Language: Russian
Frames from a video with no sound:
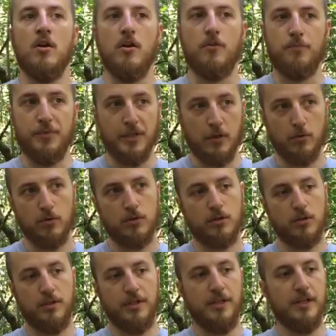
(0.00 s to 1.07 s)
вперед,
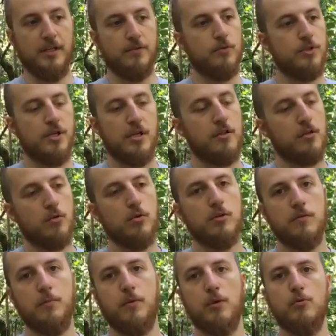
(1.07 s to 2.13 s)
и вот за этот год
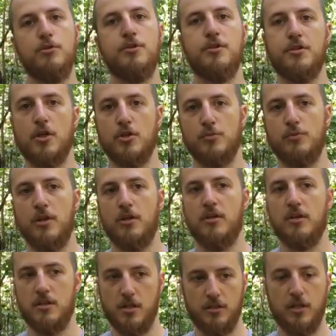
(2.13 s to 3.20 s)
вы получите, скажем так,
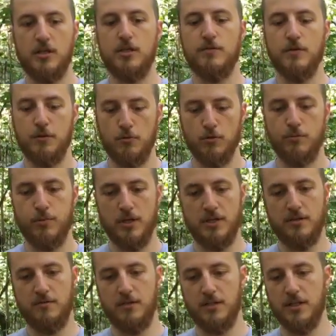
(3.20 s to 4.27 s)
если отходить весь год,
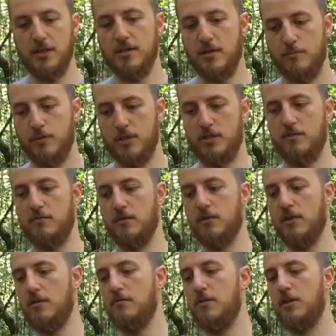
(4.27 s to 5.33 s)
базовые знания, базовые
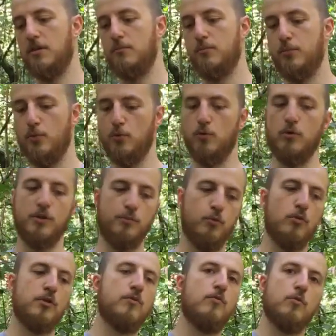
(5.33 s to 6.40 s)
навыки по
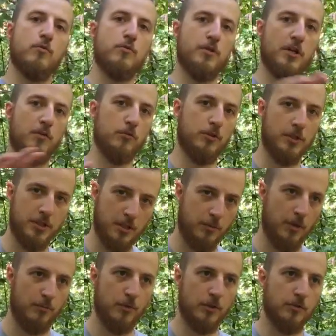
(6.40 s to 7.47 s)
использованию всех вот этих
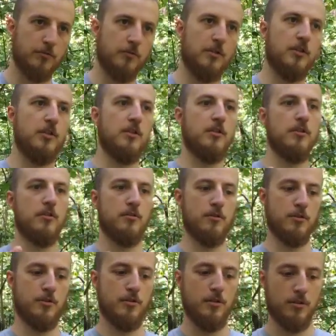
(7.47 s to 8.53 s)
предметов. И
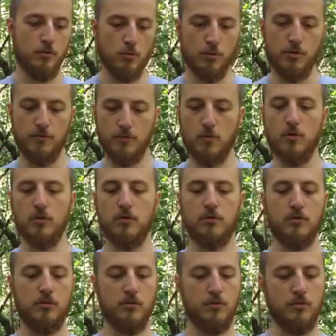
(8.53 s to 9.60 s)
из года в год,
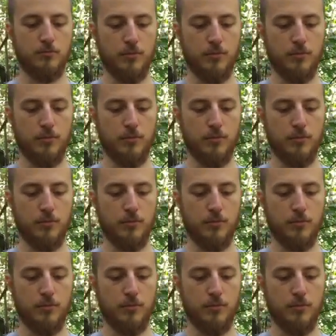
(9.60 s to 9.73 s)
э,